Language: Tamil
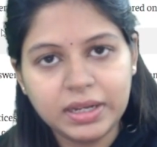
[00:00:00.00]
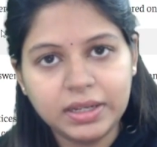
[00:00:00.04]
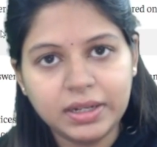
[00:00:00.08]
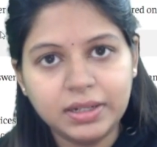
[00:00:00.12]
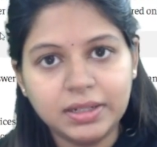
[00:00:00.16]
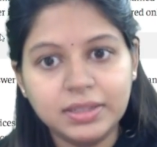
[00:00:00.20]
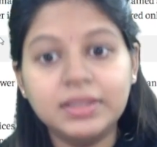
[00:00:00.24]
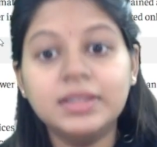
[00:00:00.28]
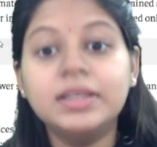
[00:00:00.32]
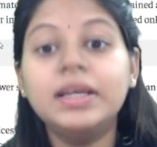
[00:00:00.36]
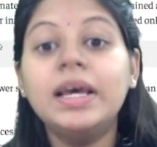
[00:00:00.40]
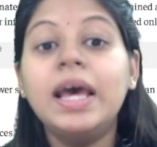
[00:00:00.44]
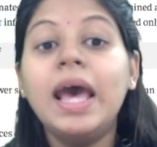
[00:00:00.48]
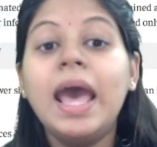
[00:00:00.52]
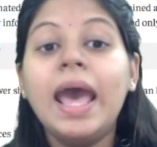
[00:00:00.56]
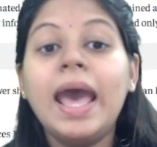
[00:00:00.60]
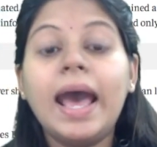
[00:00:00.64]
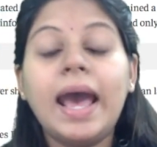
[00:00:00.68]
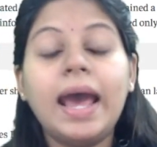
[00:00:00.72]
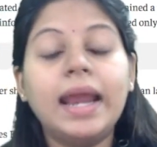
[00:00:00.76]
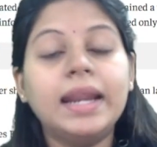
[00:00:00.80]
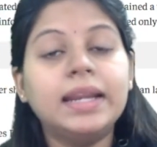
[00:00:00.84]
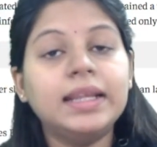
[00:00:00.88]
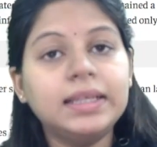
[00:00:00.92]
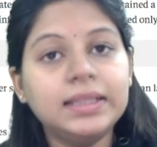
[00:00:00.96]
வெளியிடுது
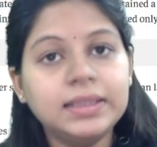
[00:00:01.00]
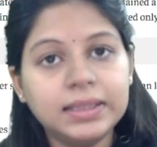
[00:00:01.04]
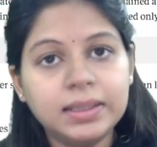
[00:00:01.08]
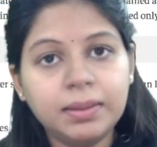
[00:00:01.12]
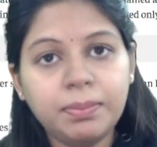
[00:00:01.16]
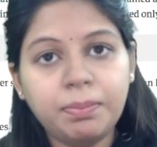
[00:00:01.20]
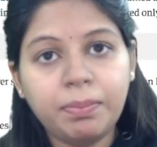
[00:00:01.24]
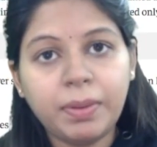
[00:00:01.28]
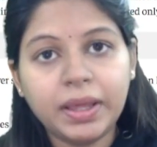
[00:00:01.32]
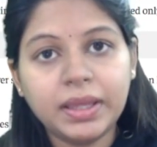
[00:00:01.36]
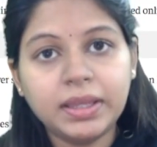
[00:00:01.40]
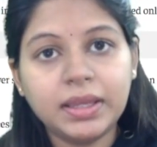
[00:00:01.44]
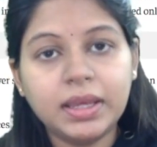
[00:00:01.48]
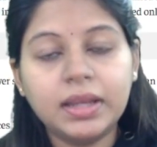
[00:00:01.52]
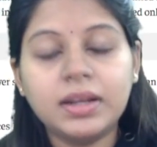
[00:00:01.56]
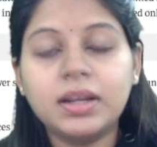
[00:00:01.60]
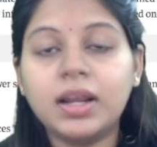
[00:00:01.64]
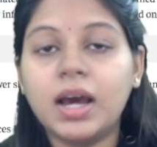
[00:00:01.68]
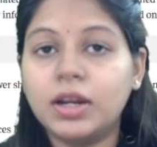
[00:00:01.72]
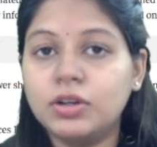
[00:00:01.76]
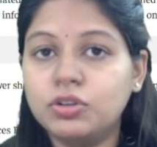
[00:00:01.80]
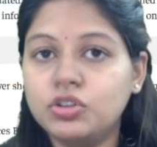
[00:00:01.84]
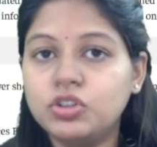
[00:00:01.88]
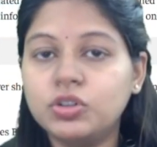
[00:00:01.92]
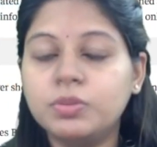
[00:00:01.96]
அண்ட் இந்த பையன்
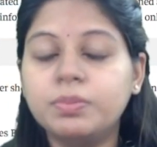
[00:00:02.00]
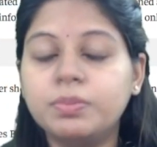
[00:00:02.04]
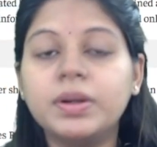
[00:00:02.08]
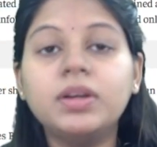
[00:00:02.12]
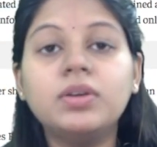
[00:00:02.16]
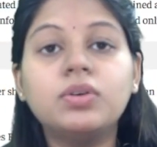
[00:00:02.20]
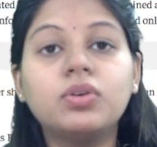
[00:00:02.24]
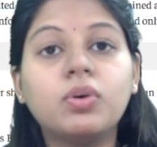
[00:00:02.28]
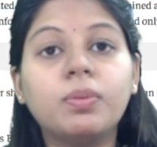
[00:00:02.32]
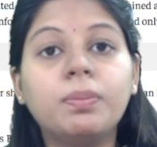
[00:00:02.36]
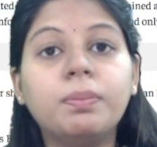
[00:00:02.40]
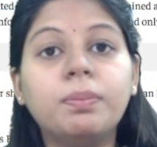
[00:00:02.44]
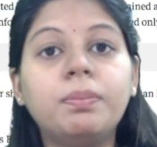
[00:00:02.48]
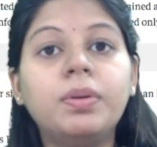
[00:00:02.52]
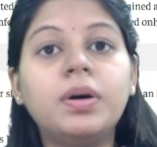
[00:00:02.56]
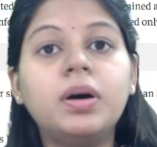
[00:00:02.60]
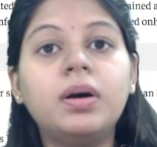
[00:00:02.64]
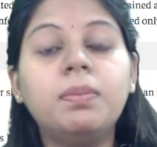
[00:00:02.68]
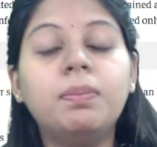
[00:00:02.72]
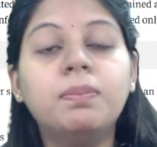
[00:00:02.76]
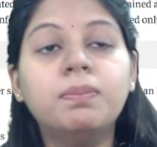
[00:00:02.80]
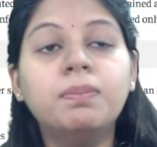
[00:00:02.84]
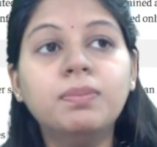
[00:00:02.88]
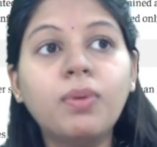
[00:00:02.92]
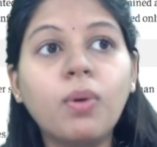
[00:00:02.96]
அன்சுமன் ரொம்ப
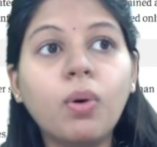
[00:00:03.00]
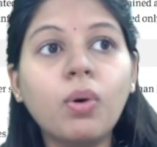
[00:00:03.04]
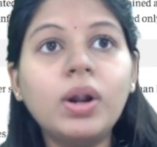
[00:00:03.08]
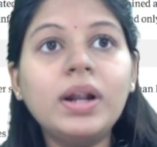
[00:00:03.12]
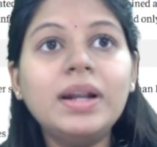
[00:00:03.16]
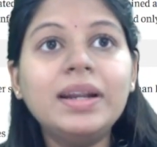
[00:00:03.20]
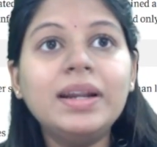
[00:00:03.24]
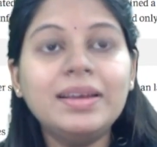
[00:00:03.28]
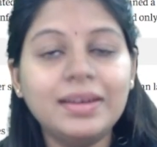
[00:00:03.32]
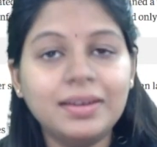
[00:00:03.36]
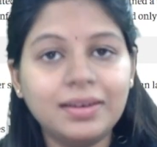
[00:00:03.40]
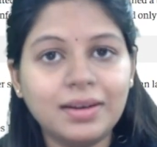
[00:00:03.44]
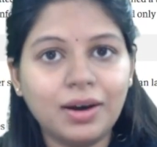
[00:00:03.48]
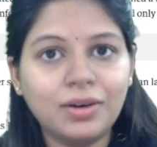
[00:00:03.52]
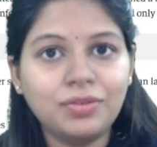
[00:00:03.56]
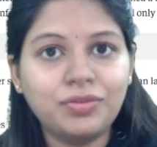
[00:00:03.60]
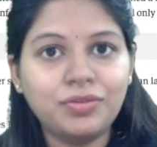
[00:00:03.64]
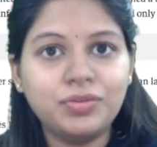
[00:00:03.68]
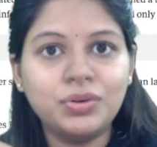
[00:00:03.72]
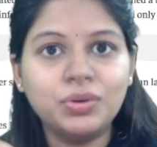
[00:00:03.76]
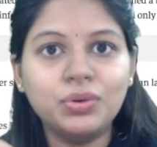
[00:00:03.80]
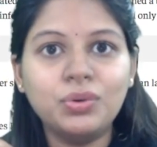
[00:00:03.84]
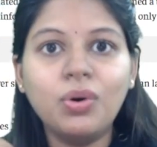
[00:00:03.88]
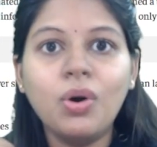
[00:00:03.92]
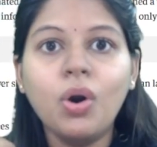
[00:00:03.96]
போல்ட்
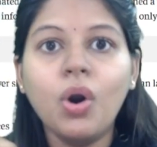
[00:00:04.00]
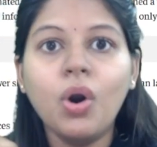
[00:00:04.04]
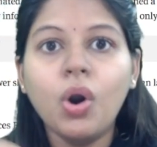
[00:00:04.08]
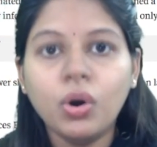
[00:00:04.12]
இனஃப் டு